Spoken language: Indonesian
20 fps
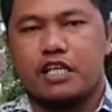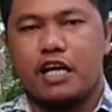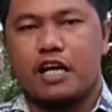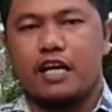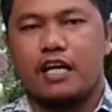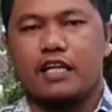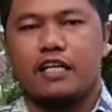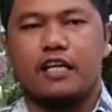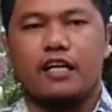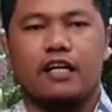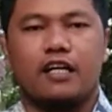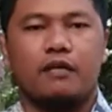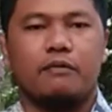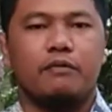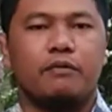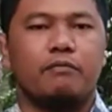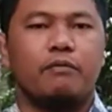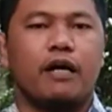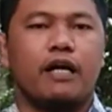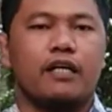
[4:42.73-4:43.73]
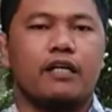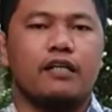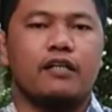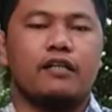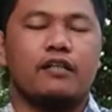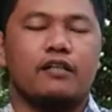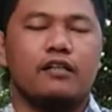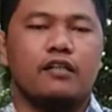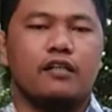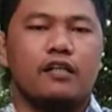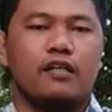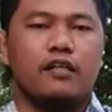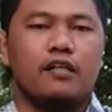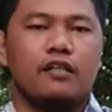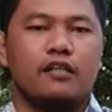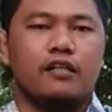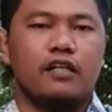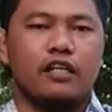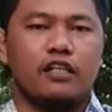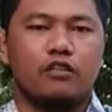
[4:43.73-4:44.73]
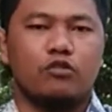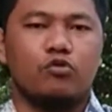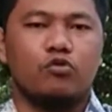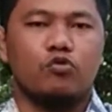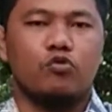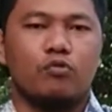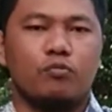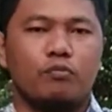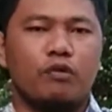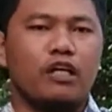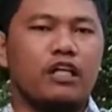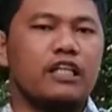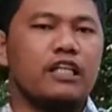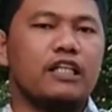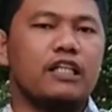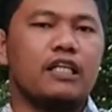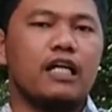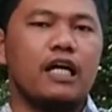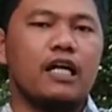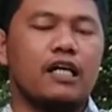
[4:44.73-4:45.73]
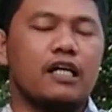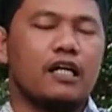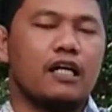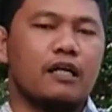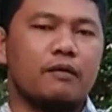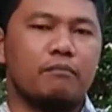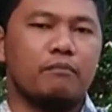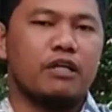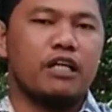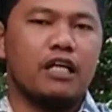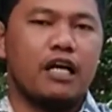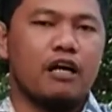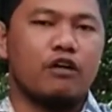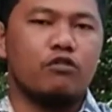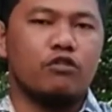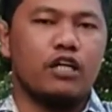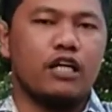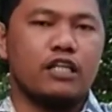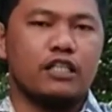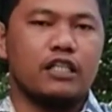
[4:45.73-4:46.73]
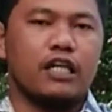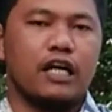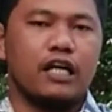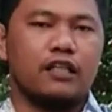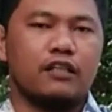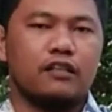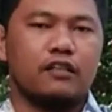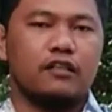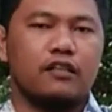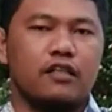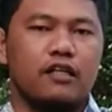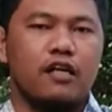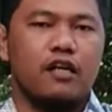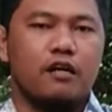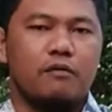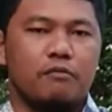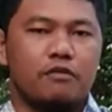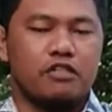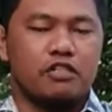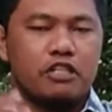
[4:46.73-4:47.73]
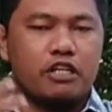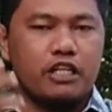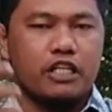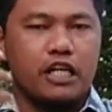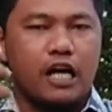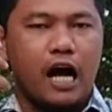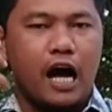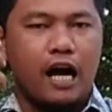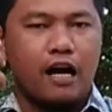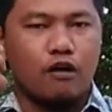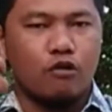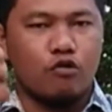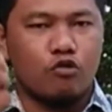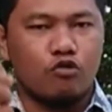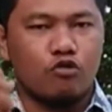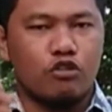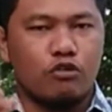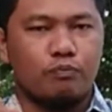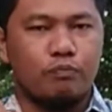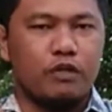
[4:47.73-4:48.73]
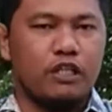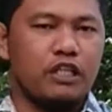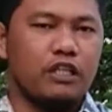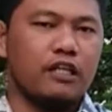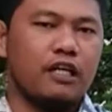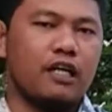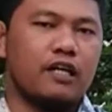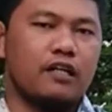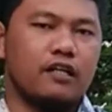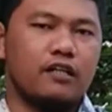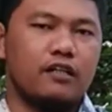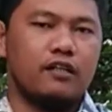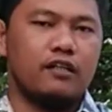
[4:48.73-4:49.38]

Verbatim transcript: ke arah yang lebih baik, yaitu meninggalkan perilaku yang jahat, menjadi anggur di pilihan.